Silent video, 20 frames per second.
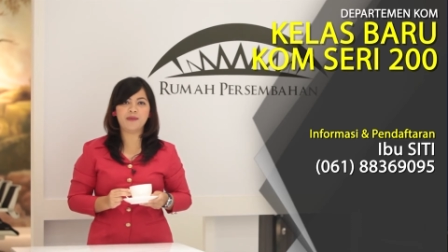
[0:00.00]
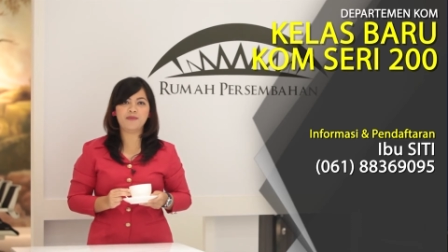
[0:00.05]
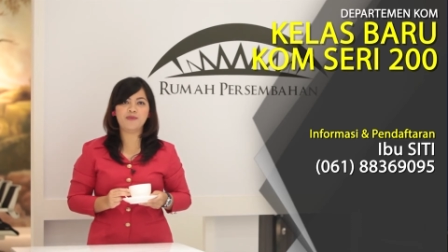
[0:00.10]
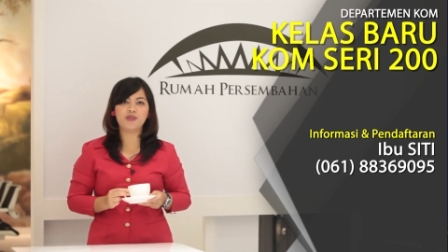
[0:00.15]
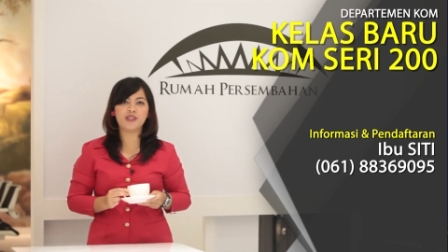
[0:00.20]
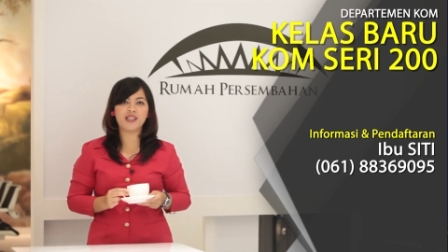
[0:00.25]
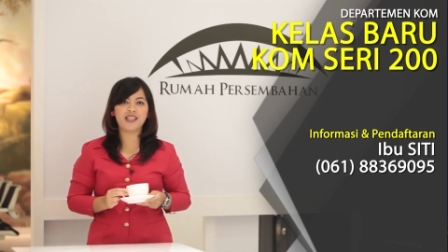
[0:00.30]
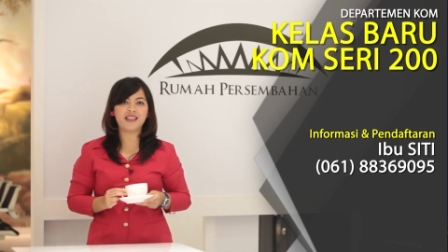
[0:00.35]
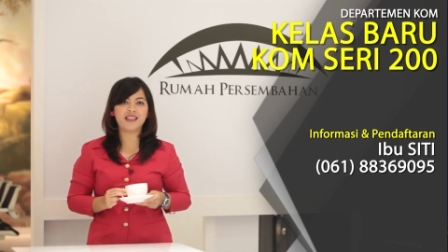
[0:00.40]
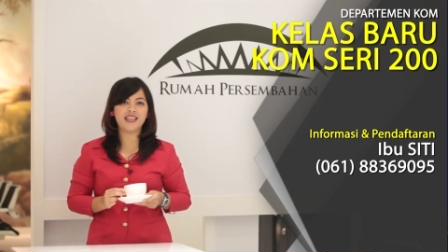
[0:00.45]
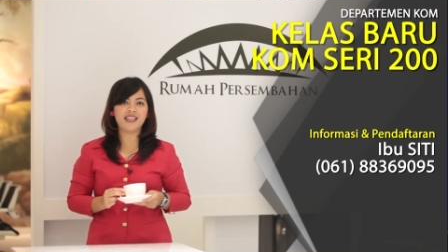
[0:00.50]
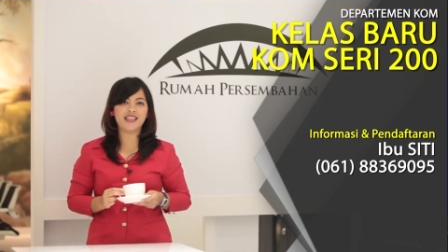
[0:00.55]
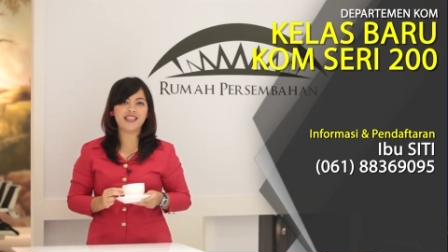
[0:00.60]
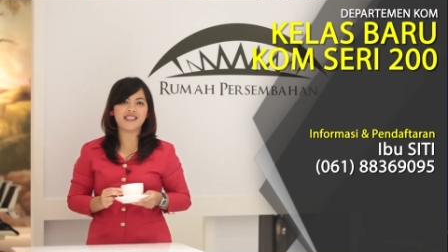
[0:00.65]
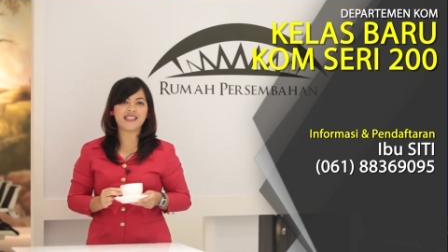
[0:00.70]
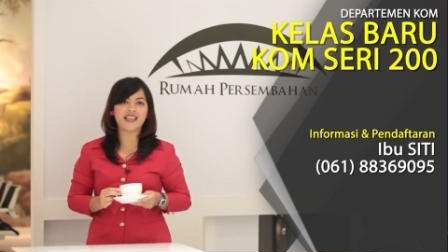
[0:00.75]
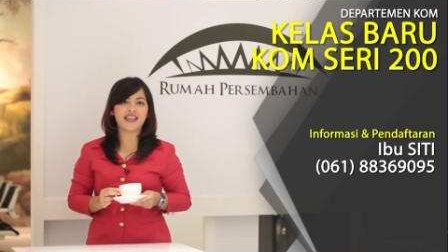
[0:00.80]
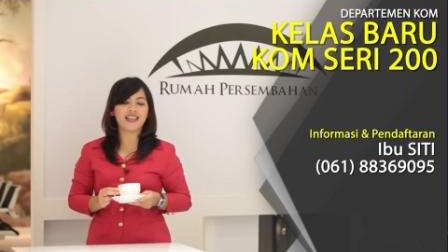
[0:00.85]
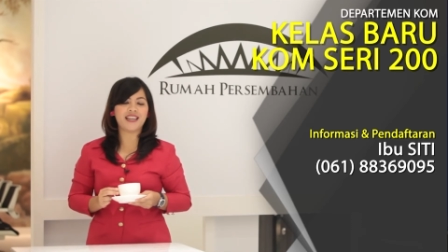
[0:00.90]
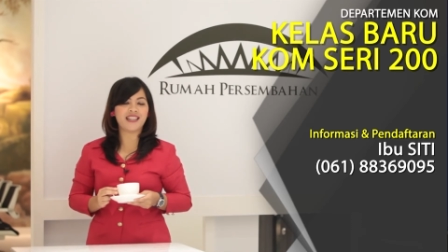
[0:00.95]
Ibu Siti di
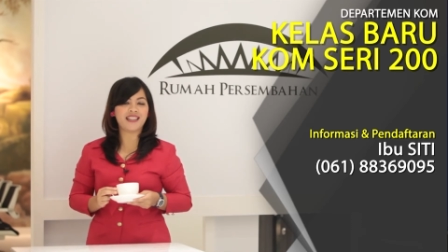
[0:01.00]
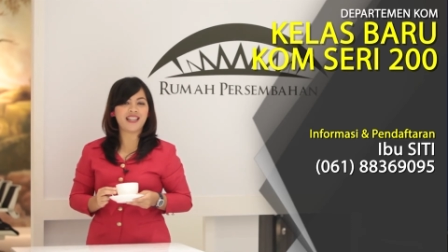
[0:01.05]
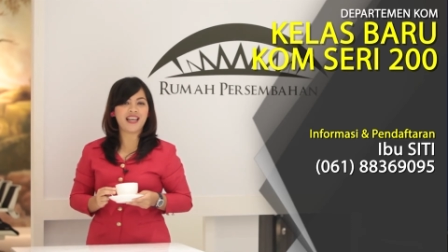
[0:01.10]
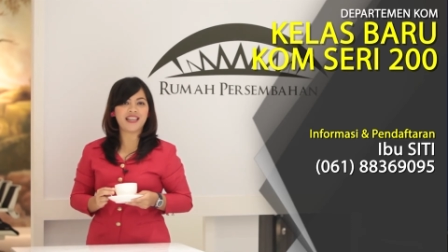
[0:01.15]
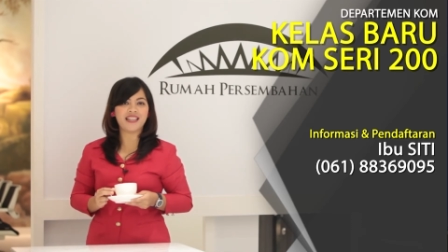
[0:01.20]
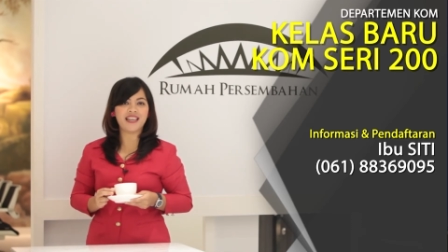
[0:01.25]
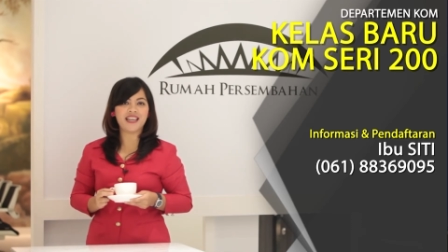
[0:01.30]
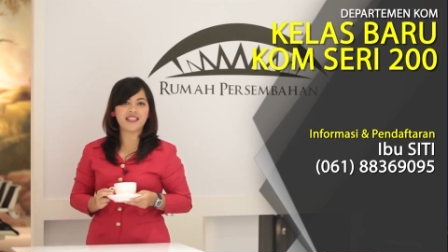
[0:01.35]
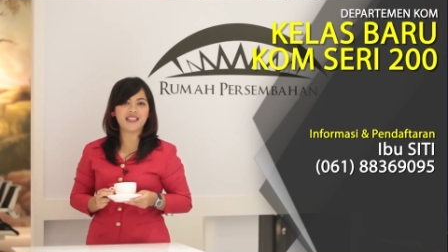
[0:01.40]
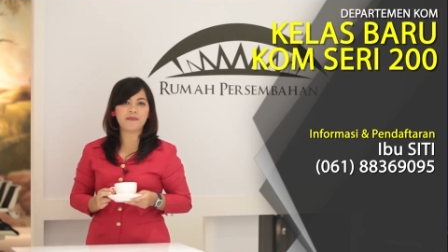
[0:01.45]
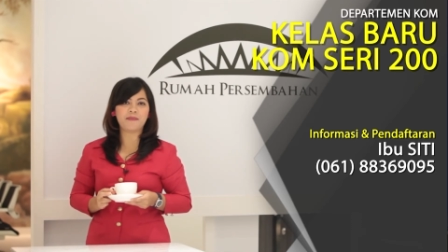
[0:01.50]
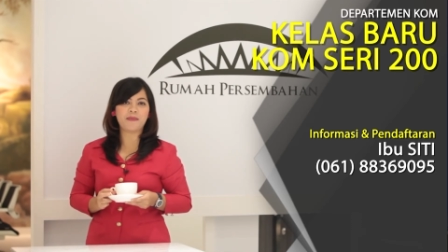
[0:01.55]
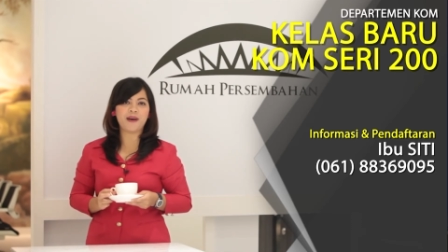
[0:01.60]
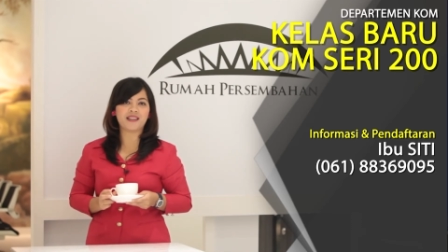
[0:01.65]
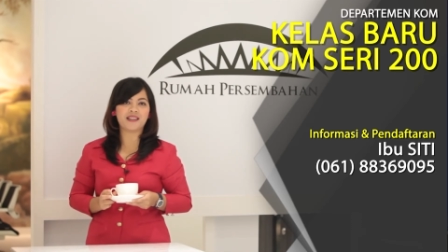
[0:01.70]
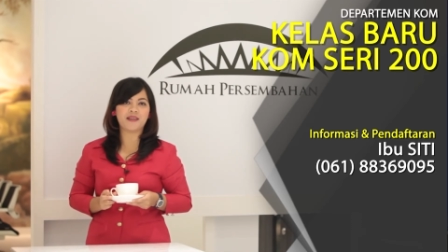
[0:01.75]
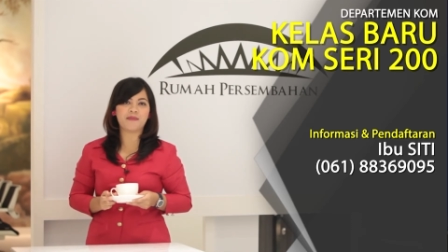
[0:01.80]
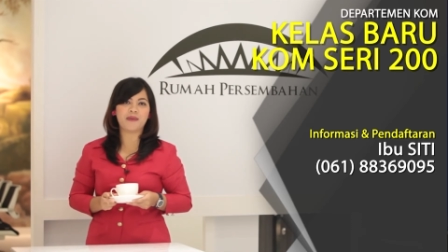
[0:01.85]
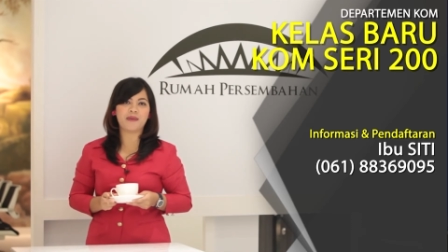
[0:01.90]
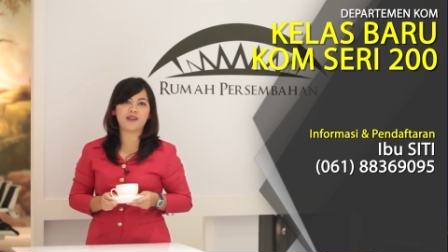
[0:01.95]
Sekretariat
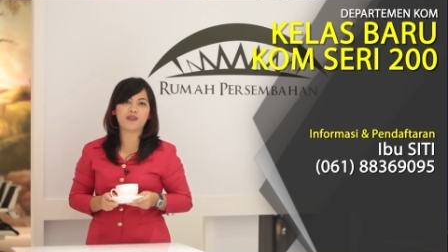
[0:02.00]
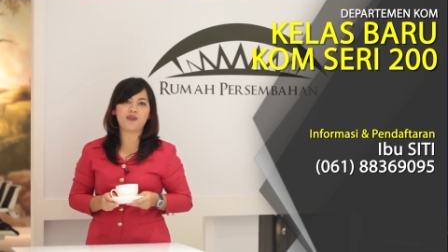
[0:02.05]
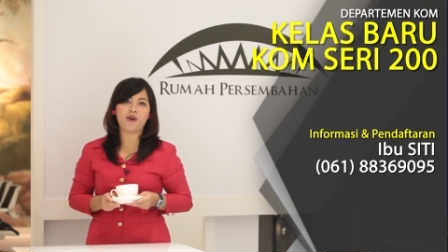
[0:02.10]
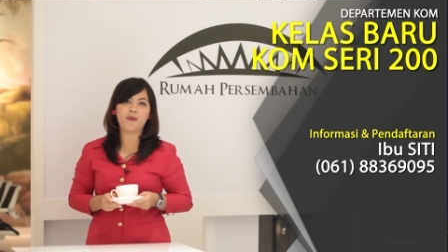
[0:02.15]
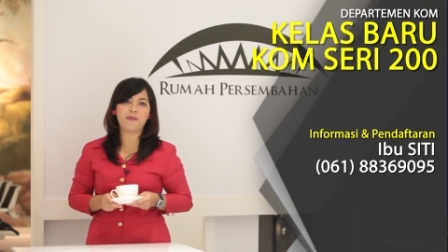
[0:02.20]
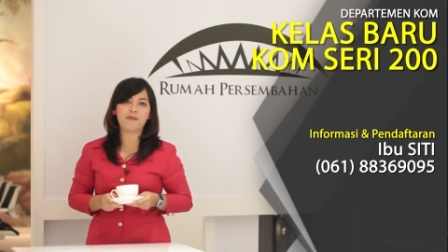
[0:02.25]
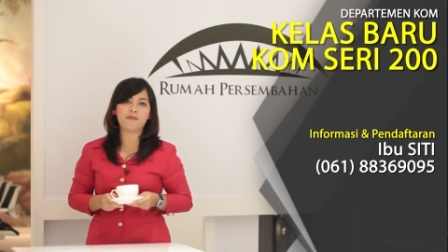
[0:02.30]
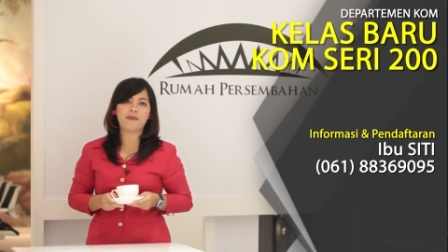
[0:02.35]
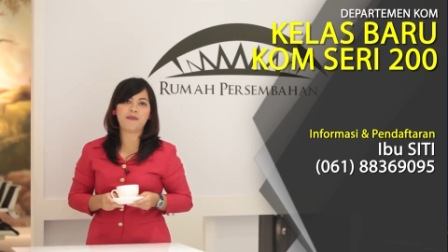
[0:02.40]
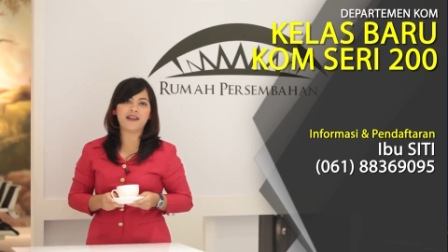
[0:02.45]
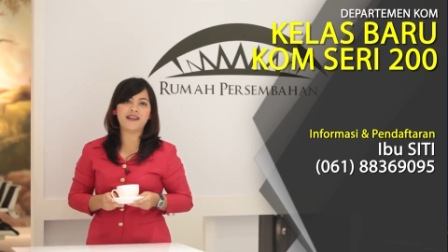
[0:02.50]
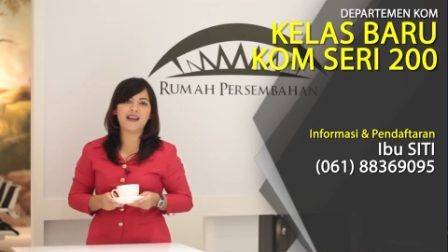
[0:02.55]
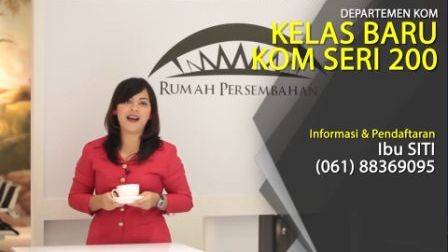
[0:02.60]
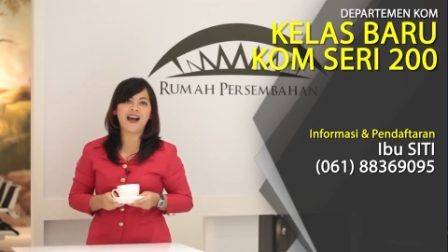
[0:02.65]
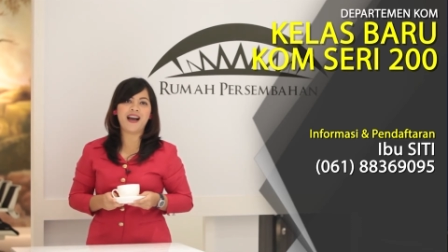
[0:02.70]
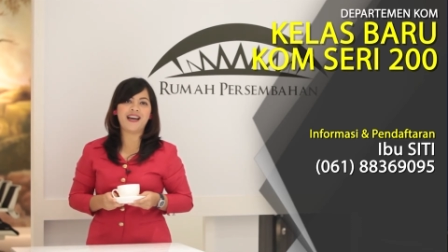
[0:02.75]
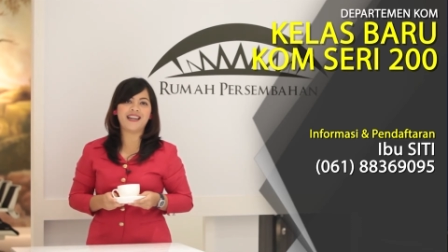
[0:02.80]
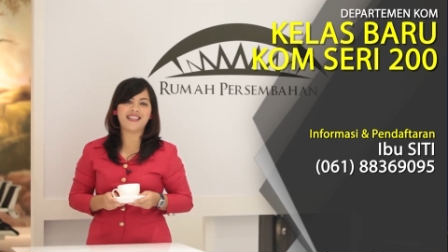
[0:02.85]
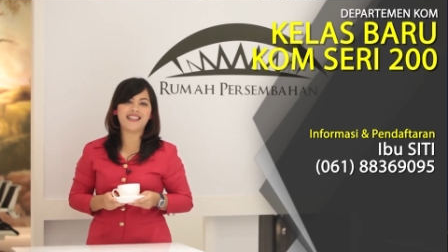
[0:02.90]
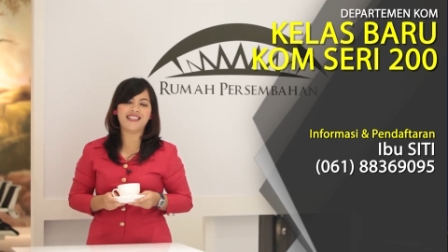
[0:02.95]
Departemen Kom pada
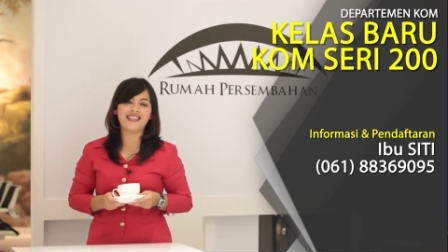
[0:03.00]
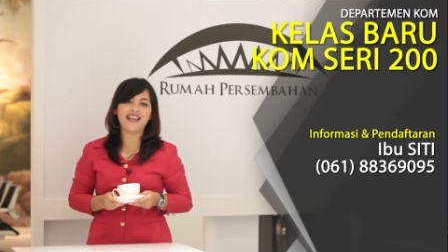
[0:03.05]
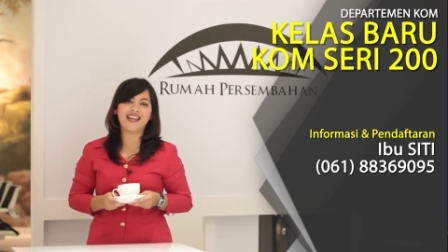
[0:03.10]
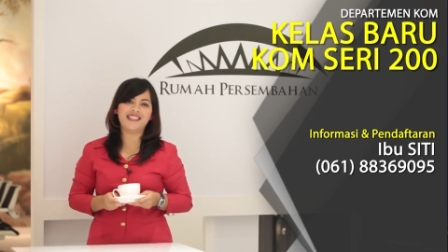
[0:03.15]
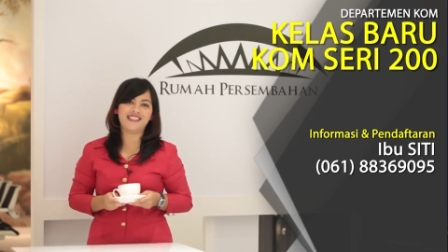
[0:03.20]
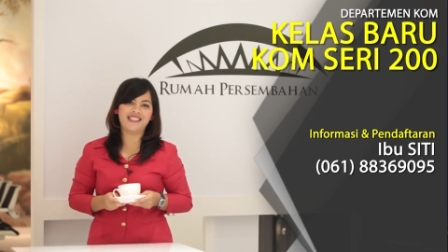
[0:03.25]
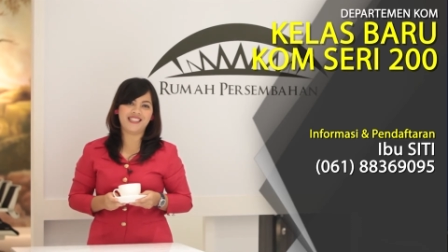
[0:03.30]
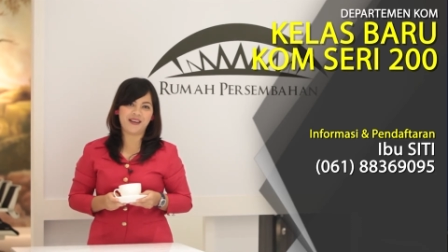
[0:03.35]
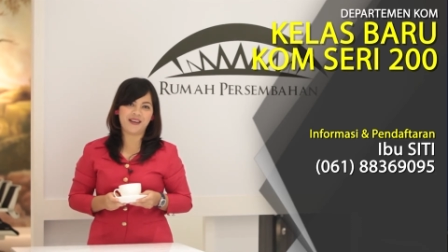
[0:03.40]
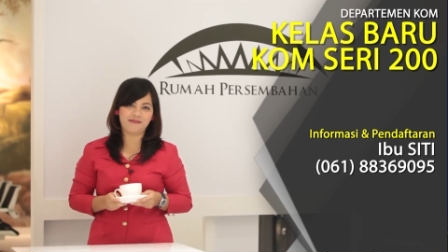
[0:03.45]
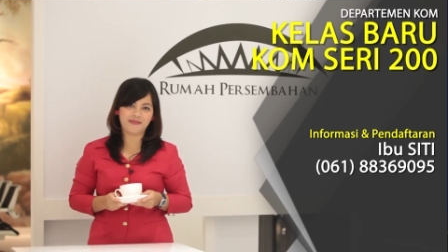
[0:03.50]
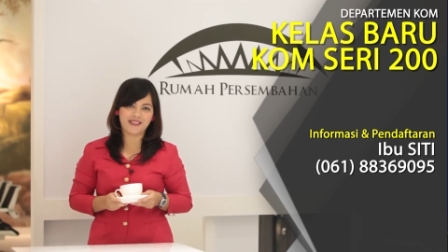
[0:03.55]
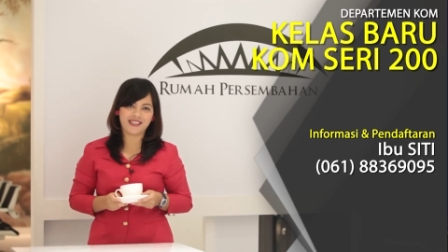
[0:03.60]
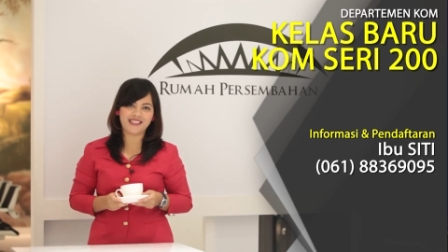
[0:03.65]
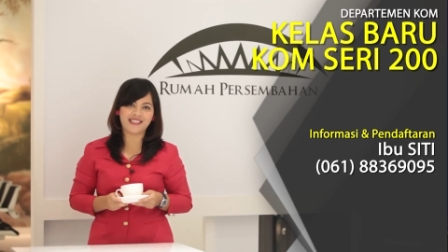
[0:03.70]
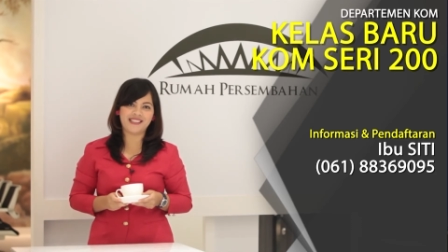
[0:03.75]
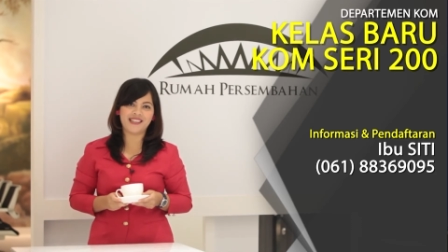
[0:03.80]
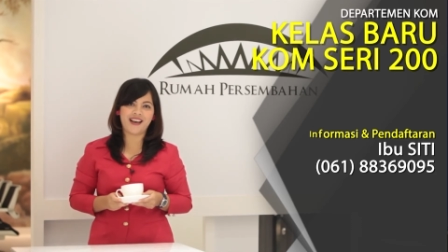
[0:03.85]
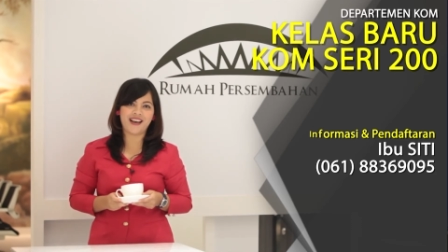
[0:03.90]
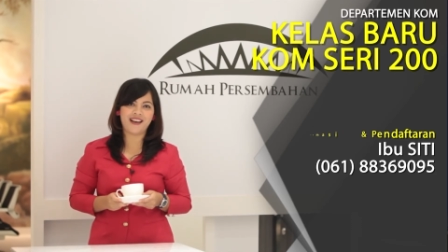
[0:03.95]
hari dan jam kerja.